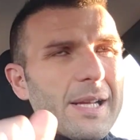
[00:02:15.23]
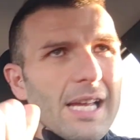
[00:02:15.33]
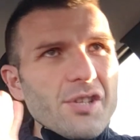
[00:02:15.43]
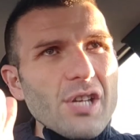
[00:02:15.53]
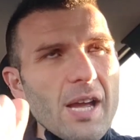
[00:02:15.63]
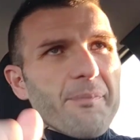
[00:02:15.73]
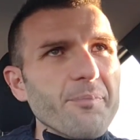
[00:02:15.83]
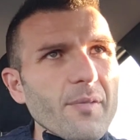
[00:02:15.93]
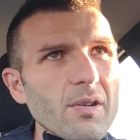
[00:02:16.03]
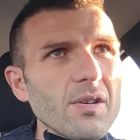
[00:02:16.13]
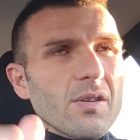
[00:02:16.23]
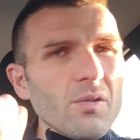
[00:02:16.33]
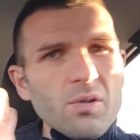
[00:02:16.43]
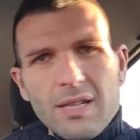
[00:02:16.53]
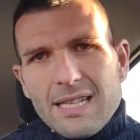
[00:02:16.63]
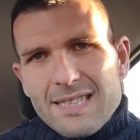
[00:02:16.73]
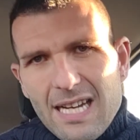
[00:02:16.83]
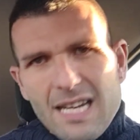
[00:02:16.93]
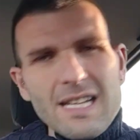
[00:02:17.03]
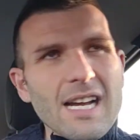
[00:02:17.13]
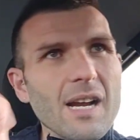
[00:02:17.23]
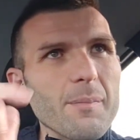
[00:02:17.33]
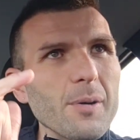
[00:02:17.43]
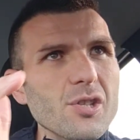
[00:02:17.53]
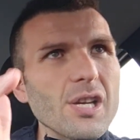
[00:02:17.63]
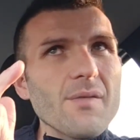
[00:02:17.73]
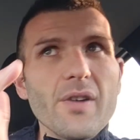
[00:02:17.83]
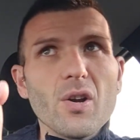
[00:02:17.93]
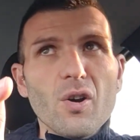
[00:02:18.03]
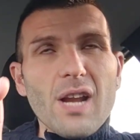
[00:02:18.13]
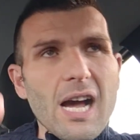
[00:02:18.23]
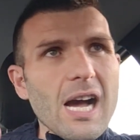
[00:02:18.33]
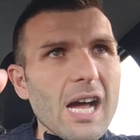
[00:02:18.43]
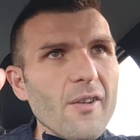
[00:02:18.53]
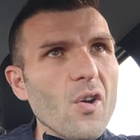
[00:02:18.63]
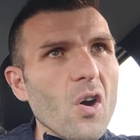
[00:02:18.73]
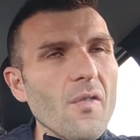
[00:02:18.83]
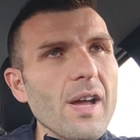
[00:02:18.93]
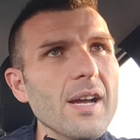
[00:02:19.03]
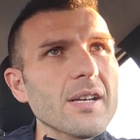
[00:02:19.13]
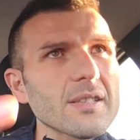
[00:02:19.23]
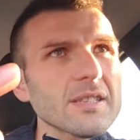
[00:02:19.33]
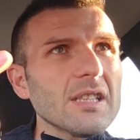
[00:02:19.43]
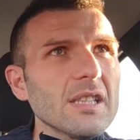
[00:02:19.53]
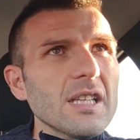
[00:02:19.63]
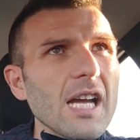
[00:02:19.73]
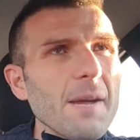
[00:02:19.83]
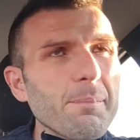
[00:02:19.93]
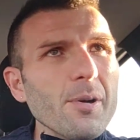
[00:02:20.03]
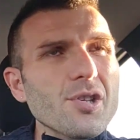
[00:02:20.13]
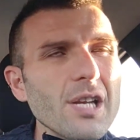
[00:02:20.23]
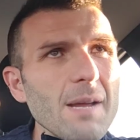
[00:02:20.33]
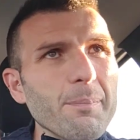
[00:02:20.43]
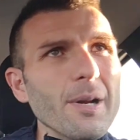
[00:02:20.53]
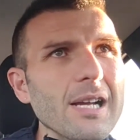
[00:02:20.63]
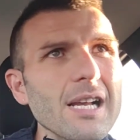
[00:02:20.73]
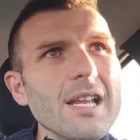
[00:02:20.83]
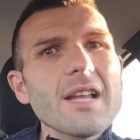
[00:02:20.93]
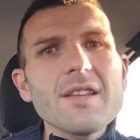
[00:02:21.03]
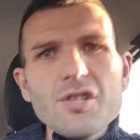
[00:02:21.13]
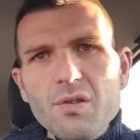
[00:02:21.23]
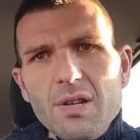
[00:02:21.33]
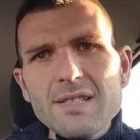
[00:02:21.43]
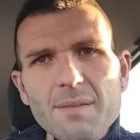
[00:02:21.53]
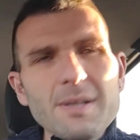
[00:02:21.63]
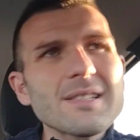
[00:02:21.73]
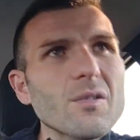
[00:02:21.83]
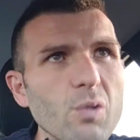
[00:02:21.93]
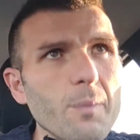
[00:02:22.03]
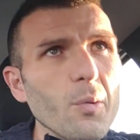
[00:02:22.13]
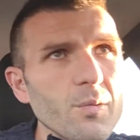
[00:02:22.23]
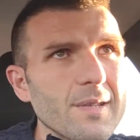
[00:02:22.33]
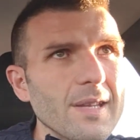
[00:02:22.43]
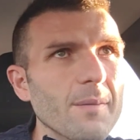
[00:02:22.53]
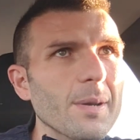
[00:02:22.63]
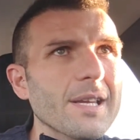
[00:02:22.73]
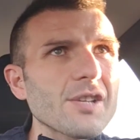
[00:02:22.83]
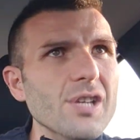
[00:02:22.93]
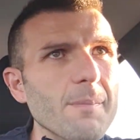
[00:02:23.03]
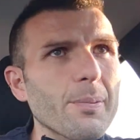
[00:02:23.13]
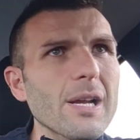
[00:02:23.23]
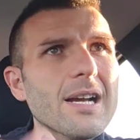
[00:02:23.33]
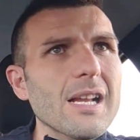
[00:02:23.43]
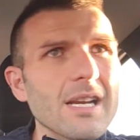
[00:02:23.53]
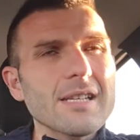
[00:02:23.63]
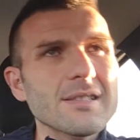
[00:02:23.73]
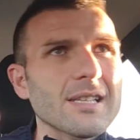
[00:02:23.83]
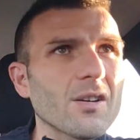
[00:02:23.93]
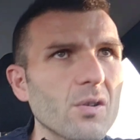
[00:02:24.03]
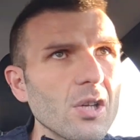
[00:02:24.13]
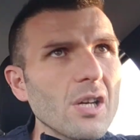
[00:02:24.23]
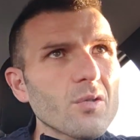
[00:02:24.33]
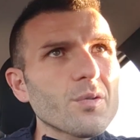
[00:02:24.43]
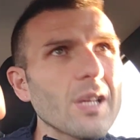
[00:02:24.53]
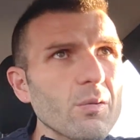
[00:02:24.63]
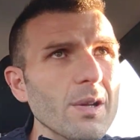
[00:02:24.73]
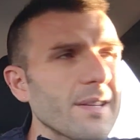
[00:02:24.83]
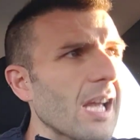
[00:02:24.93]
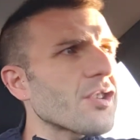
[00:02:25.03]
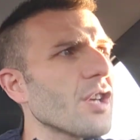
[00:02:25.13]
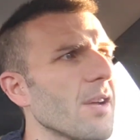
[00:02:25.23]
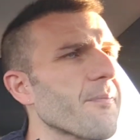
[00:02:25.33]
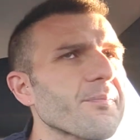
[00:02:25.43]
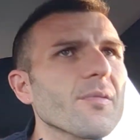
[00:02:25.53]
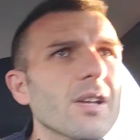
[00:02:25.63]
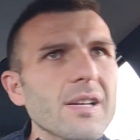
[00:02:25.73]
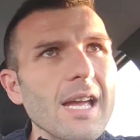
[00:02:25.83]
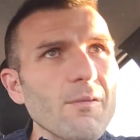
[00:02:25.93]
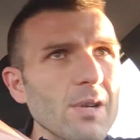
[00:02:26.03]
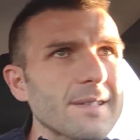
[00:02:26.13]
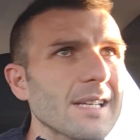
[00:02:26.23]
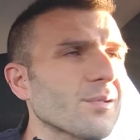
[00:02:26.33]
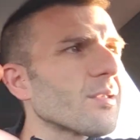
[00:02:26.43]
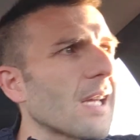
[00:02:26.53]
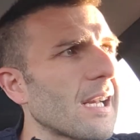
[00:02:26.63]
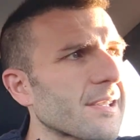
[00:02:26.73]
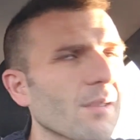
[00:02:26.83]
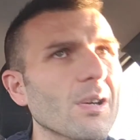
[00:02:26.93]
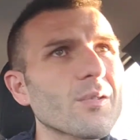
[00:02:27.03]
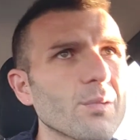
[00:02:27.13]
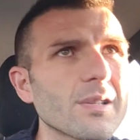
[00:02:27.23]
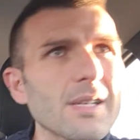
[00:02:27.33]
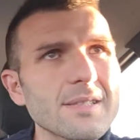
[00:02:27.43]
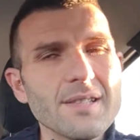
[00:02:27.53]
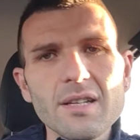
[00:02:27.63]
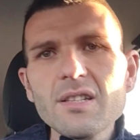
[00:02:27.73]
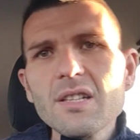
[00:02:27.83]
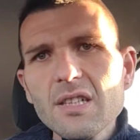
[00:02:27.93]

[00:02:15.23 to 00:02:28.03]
perché c'è la Salernitana, poi c'è il Verona a 9 e poi c'è l'Empoli e il Cagliari a 10, quindi si è messa a due punti perché c'è Empoli e il Cagliari che stanno tutte e due a 10, che uno è terzo ultimo e l'altro è quarto ultimo, eh sì.